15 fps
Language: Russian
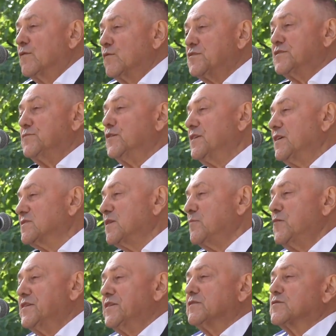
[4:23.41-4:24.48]
Но сегодня я
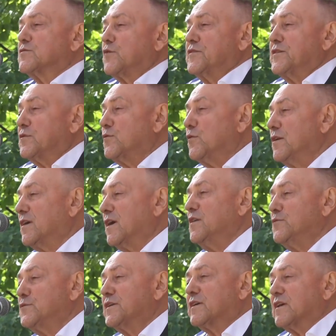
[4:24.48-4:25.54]
заметил, что не только
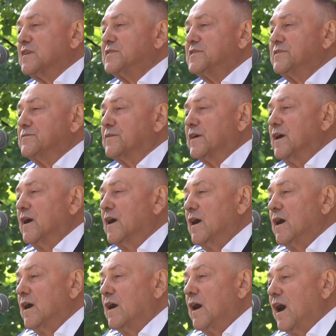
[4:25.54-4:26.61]
люди красивые,
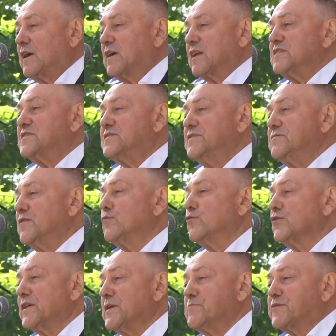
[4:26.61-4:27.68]
а красивые
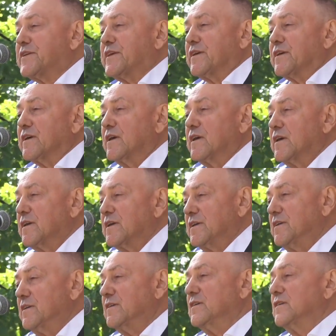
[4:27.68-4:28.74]
улыбки
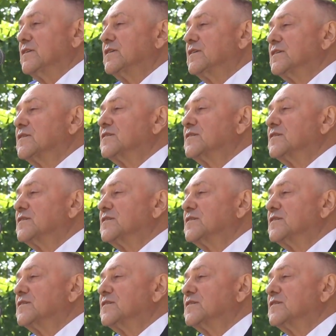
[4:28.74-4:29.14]
и